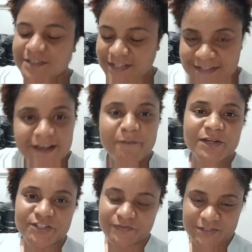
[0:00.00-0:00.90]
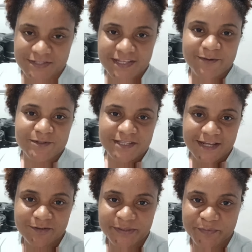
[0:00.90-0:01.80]
sinceramente que vocês tenham
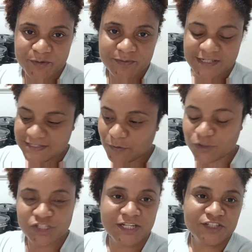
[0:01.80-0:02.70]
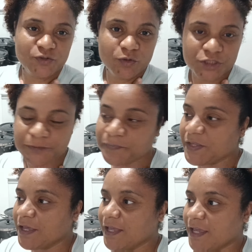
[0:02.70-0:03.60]
gostado, tá bom? Dessa rotina de hoje.
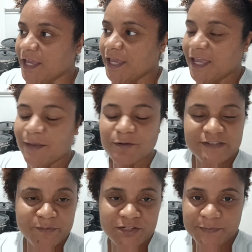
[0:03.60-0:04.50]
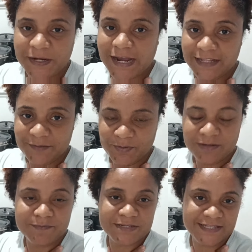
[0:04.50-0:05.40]
É, meus amores, obrigada aí
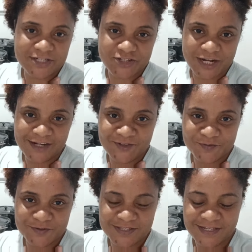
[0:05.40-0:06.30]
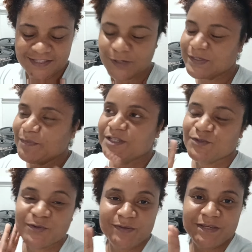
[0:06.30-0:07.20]
pela mensagem de carinho de vocês. Deus
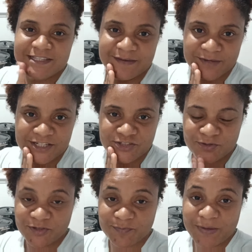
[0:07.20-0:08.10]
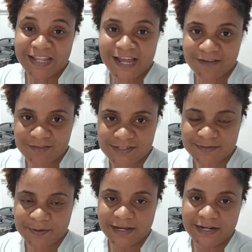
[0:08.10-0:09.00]
abençoe imensamente. Eu não tenho
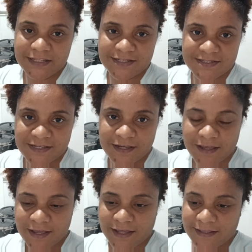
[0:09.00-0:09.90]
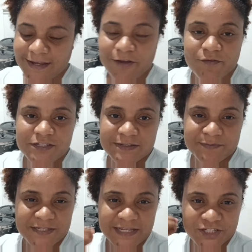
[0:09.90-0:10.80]
palavras para agradecer, né? Que eu vejo as
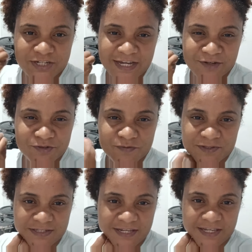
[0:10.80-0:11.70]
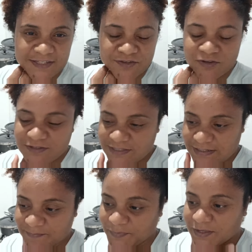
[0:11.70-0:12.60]
mensagens de carinho de vocês.
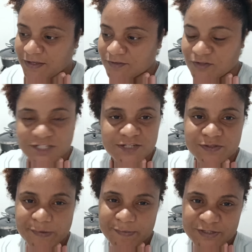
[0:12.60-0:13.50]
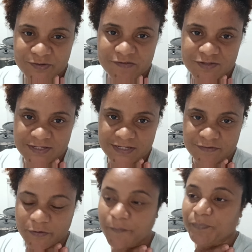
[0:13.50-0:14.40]
Nossa, só Jesus pra abençoar
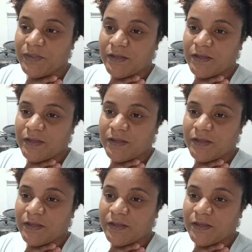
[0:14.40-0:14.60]
vocês, viu?